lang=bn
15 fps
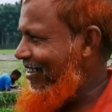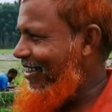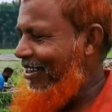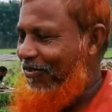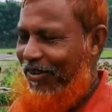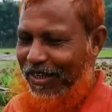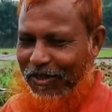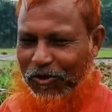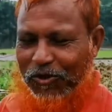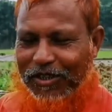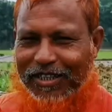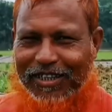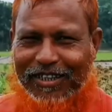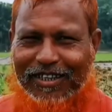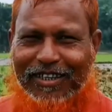দিলি দুই
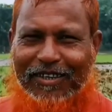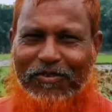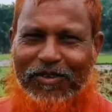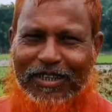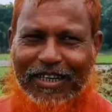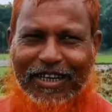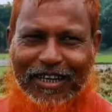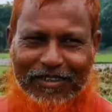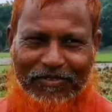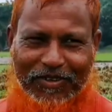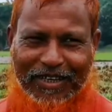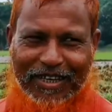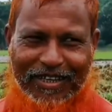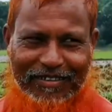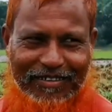তিন দিনের মধ্যে গাছ
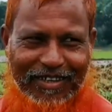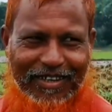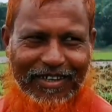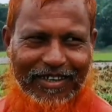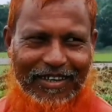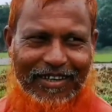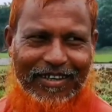বাড়া যায়